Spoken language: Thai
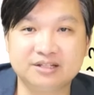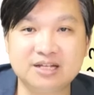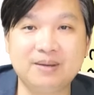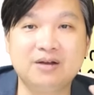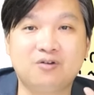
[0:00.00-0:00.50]

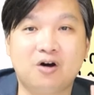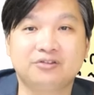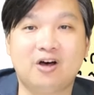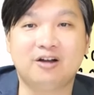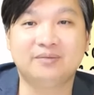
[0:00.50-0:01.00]
จะเป็นฟ้อง
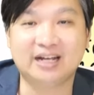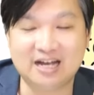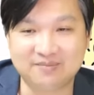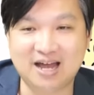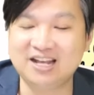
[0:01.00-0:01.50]
ซ้อนไหมค
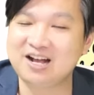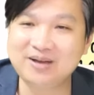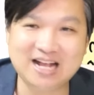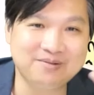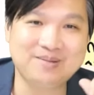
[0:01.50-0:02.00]
รับอันนี้ก็
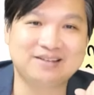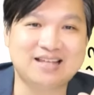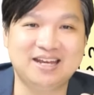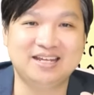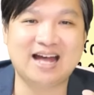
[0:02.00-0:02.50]
เป็นคำพิพาก
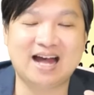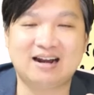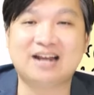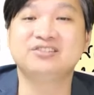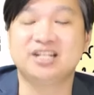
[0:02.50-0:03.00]
ษาดีกา
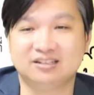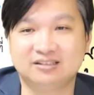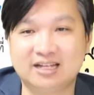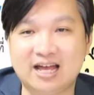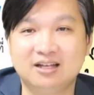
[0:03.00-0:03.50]
คลาสสิก
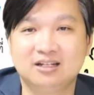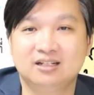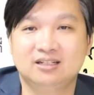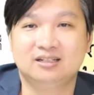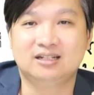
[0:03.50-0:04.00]
นะ
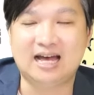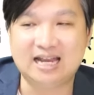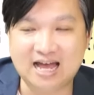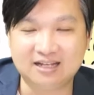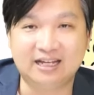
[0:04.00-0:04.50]
เอา
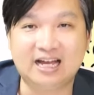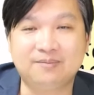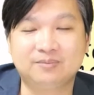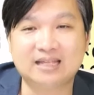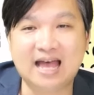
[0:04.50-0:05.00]
ละนะค
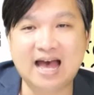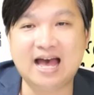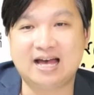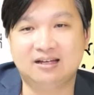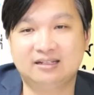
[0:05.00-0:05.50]
รับถ้า
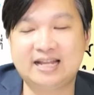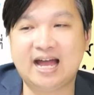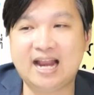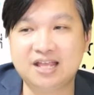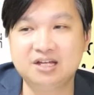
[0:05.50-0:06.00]
ใน
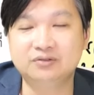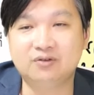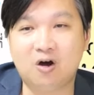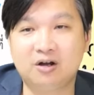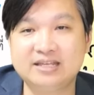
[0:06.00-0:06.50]
ขณะยื่น
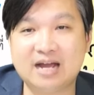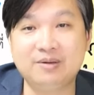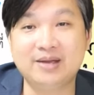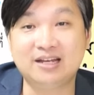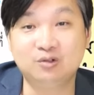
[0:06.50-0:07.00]
ฟ้องยัง
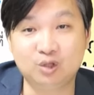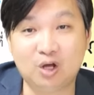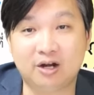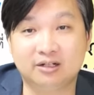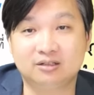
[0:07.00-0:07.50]
ไม่มีการยื่นอุท
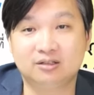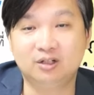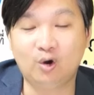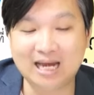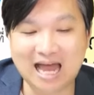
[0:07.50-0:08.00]
ธรณ์
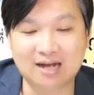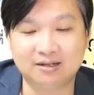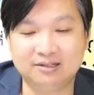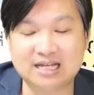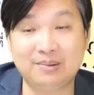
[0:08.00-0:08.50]
โดยหลัก
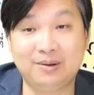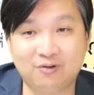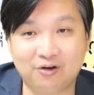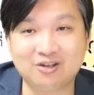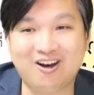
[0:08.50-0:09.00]
จะไม่เป็น
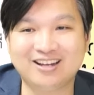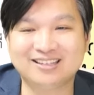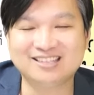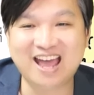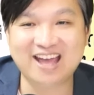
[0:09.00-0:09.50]
ฟ้องซ้อน
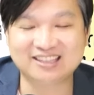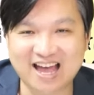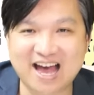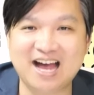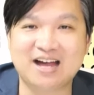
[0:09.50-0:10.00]
แต่
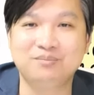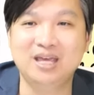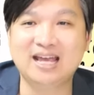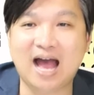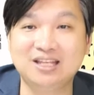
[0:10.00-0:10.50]
ถ้า
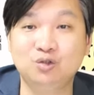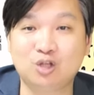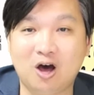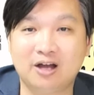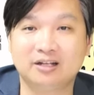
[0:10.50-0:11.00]
มีการยื่นอุ
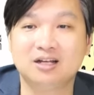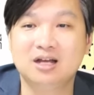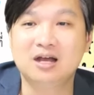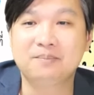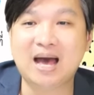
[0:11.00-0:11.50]
ทธรณ์
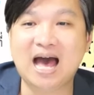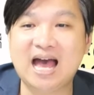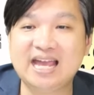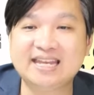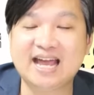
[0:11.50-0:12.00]

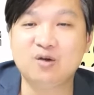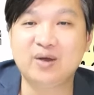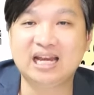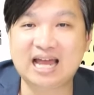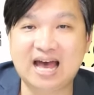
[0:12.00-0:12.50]
ภายใน
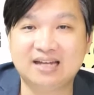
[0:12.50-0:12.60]
เวลา